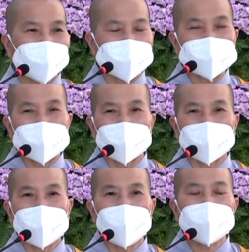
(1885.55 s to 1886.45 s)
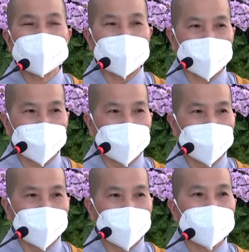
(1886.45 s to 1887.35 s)
chỉ cần hơi mặn,
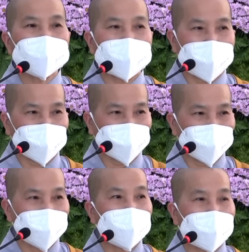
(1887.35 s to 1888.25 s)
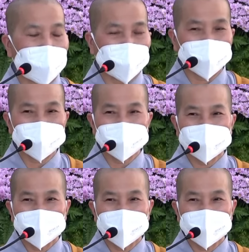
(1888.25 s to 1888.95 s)
hơi nhạt, hơi lạc đó,